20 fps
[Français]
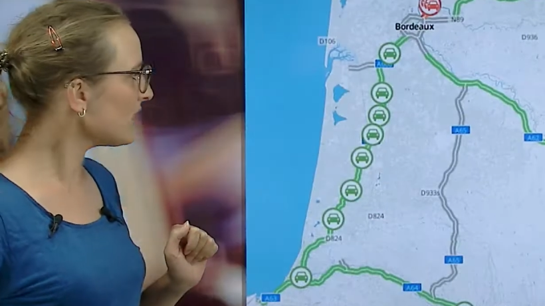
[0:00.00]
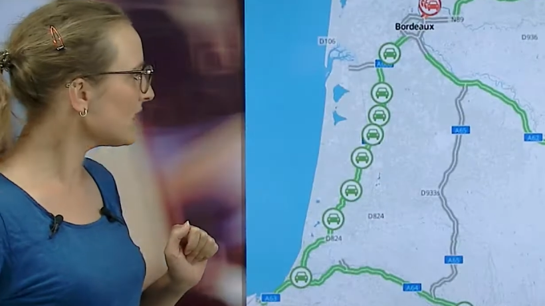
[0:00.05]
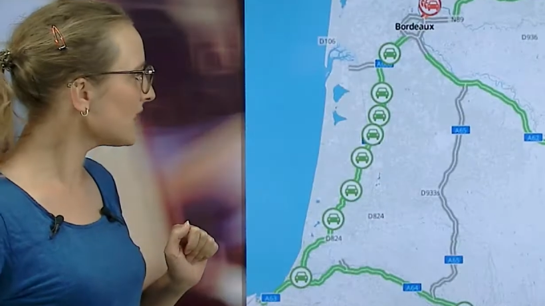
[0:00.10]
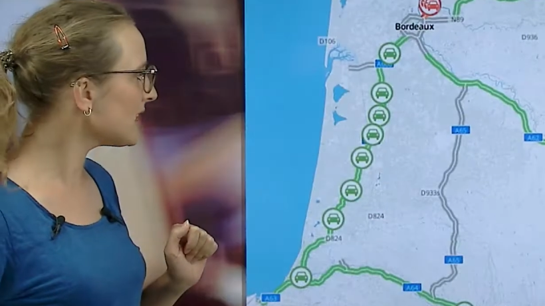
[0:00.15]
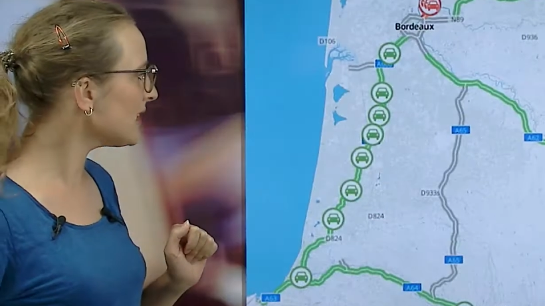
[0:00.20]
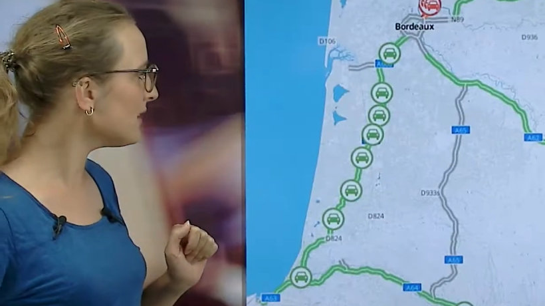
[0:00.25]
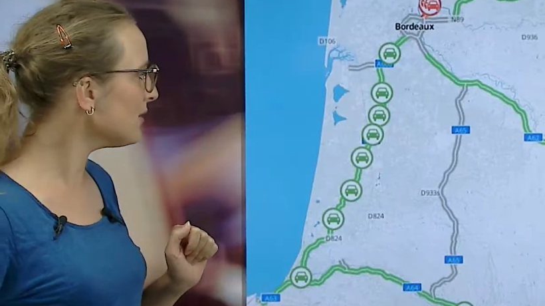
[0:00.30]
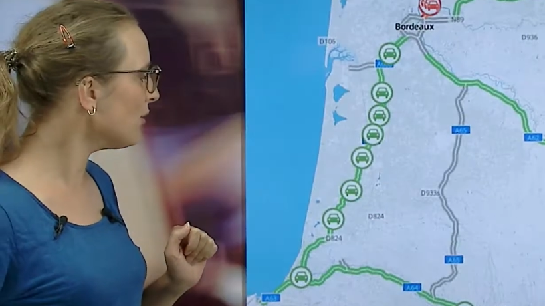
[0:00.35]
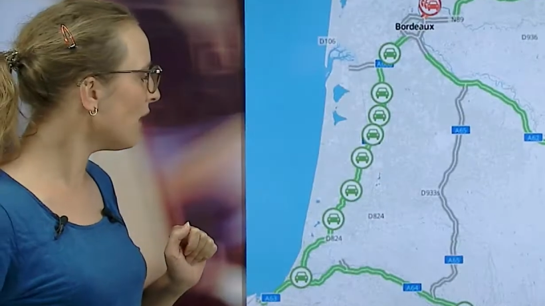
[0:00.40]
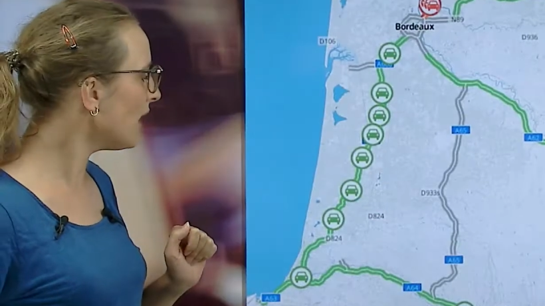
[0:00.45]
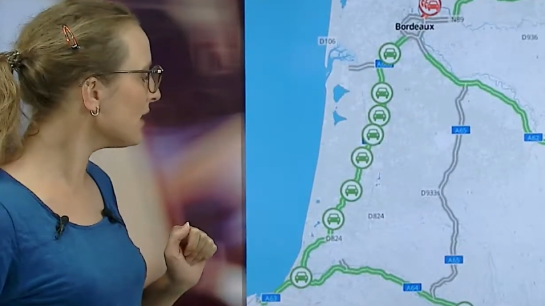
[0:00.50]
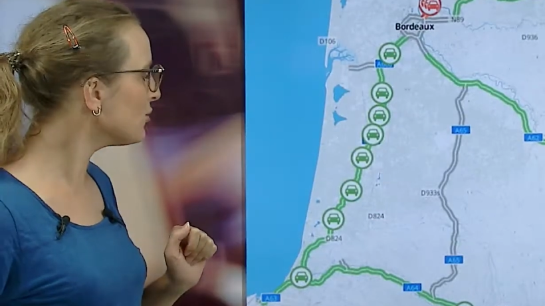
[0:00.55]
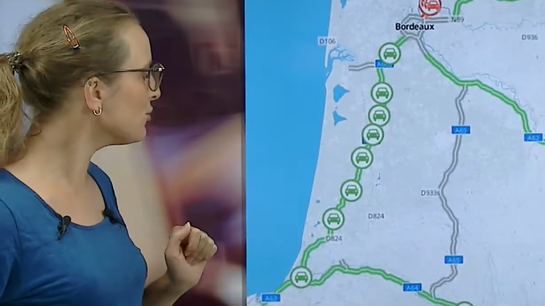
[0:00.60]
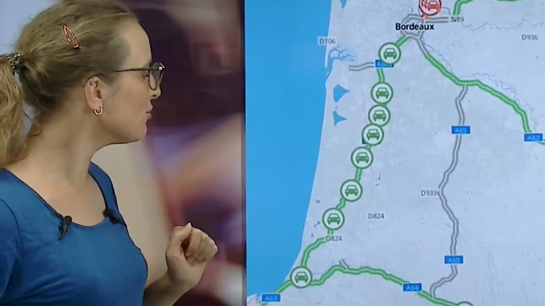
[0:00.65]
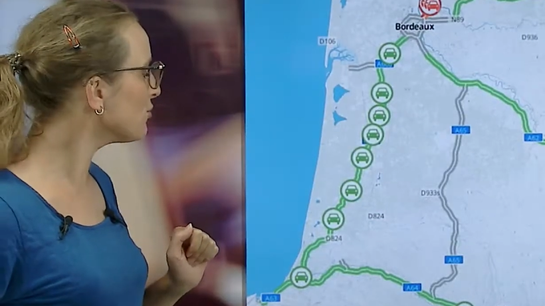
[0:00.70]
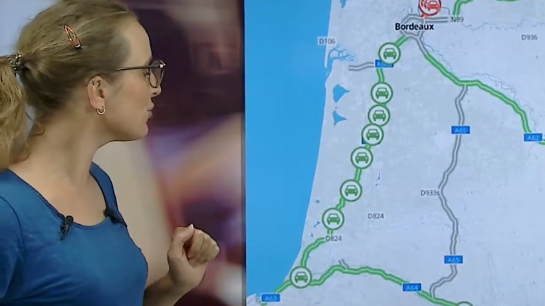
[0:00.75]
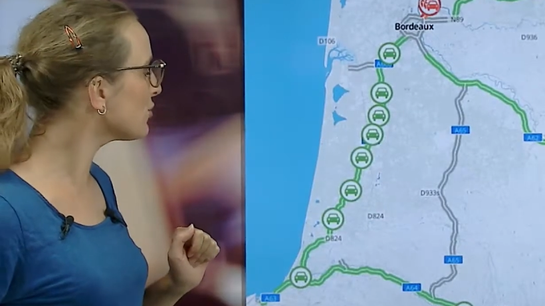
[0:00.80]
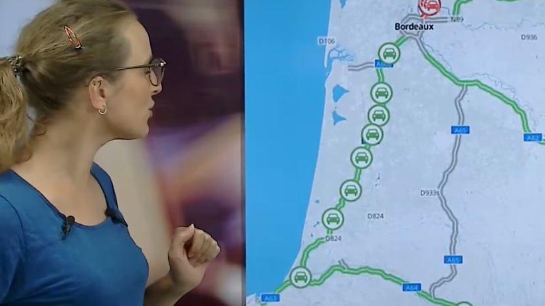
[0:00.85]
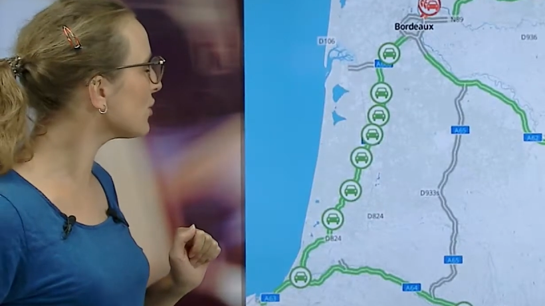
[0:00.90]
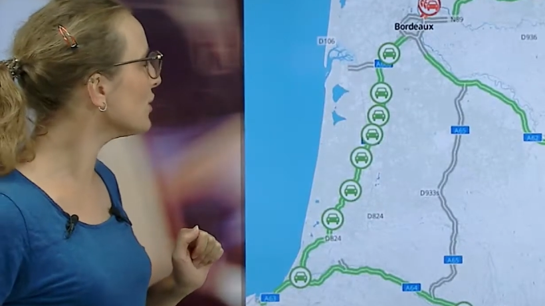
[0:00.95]
qu'il y aura du
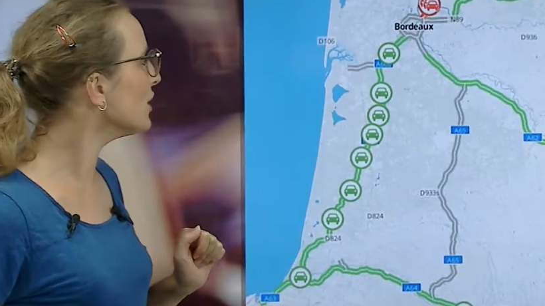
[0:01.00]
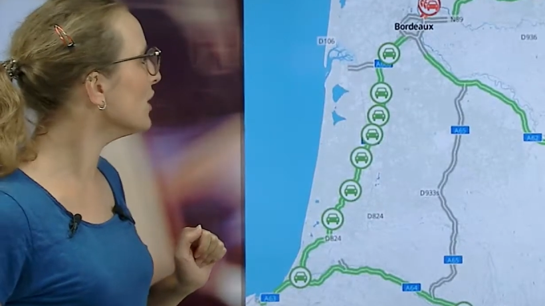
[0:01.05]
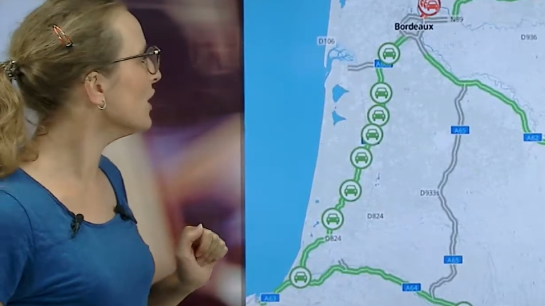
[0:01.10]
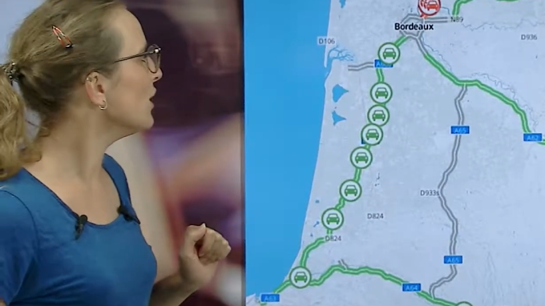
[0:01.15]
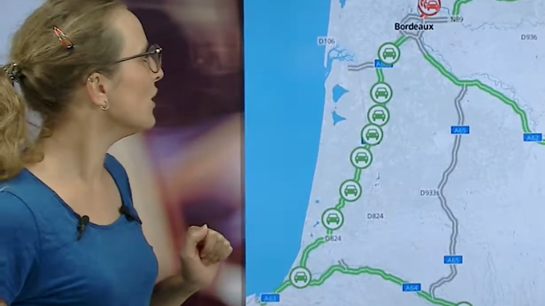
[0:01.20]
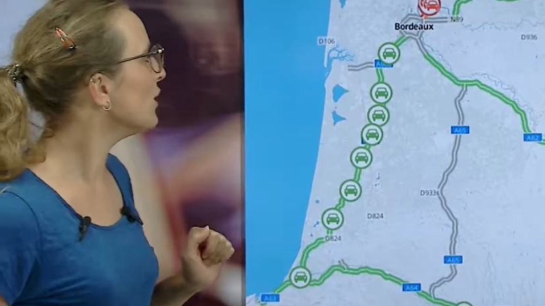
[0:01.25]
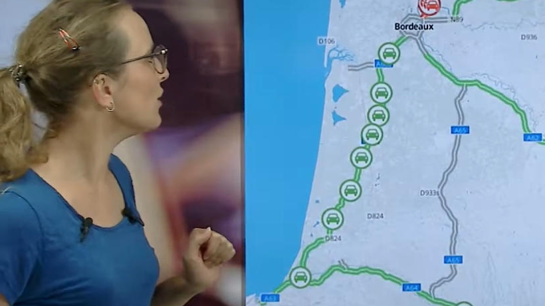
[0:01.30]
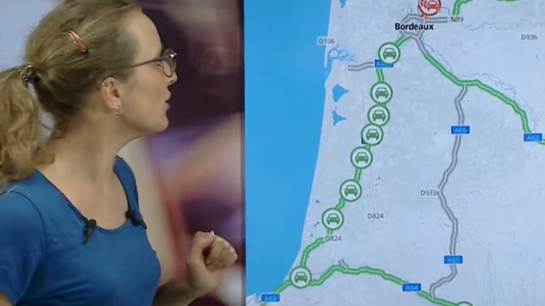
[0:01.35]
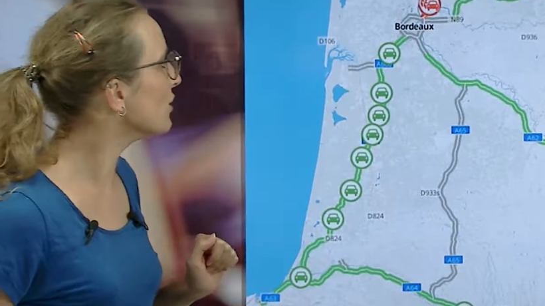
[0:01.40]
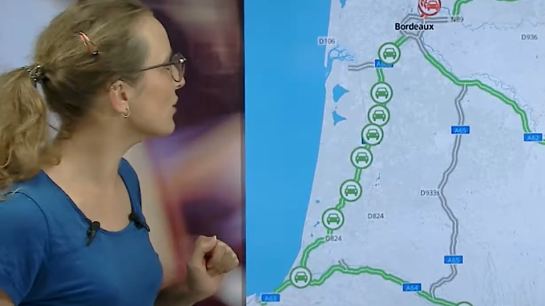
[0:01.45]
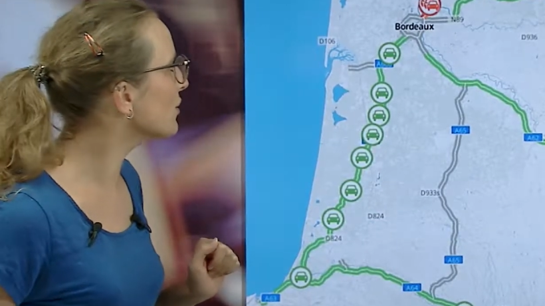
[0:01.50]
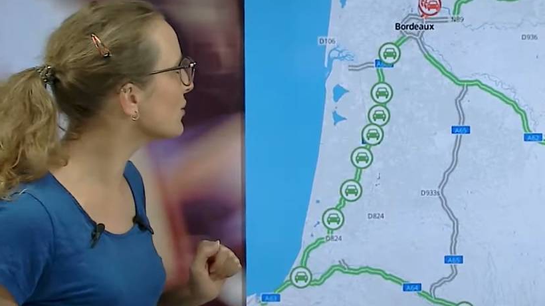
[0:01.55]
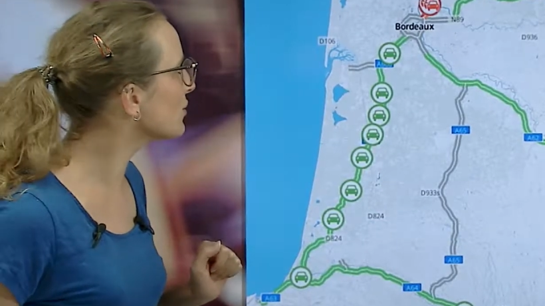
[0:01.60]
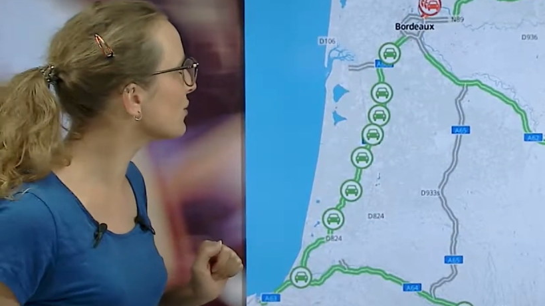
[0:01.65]
monde euh,